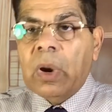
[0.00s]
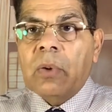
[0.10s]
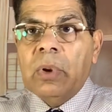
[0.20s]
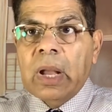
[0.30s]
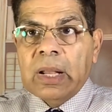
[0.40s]

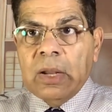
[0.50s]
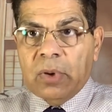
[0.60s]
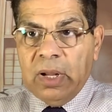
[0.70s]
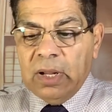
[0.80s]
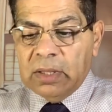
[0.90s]
لكن لو
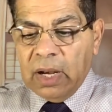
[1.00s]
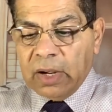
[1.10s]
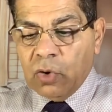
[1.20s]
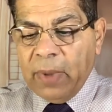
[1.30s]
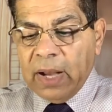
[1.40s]
رجعنا
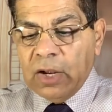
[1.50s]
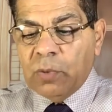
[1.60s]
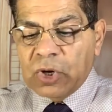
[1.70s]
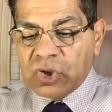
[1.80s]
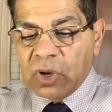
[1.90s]
لتاريخهم هنلاقيهم
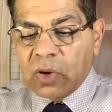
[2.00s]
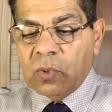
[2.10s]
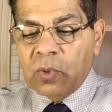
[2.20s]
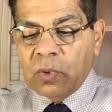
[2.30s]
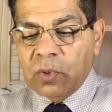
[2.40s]
اشرار
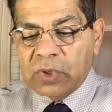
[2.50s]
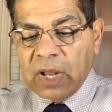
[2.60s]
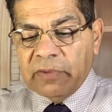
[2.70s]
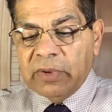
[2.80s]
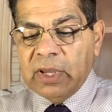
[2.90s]

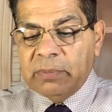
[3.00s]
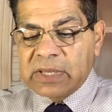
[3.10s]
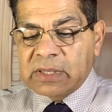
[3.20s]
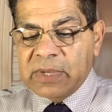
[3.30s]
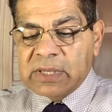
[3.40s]
وسلفيين
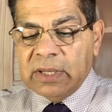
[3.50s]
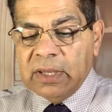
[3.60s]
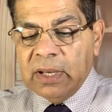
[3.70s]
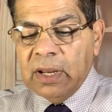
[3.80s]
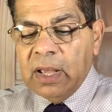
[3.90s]
بس
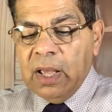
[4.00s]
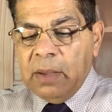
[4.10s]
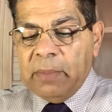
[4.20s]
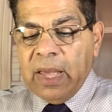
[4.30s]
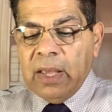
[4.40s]
مسيحيين
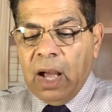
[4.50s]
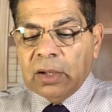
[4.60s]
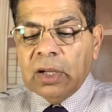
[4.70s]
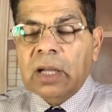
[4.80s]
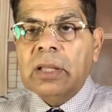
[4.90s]
ما هي
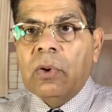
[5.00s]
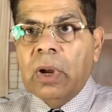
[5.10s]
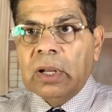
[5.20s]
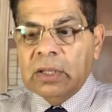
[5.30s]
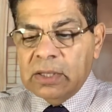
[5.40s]
حقيقه هؤلاء
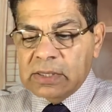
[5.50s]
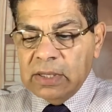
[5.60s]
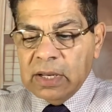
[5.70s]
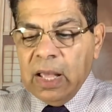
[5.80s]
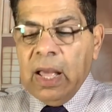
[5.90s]

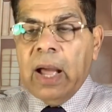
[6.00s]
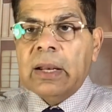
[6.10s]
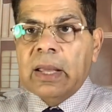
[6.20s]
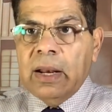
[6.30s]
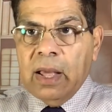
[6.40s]
القديسين
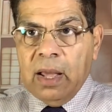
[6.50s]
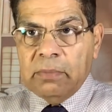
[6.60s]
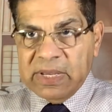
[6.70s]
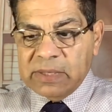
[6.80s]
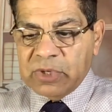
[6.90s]
هنجيلها
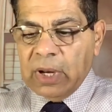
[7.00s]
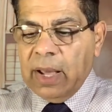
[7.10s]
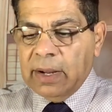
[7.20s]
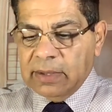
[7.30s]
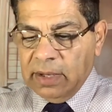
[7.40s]
بس مش
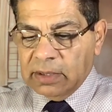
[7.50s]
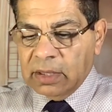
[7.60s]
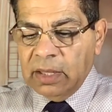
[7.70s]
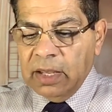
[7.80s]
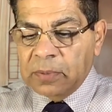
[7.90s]
الحلقه ديت
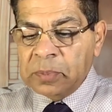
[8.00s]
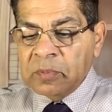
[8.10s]
اثنين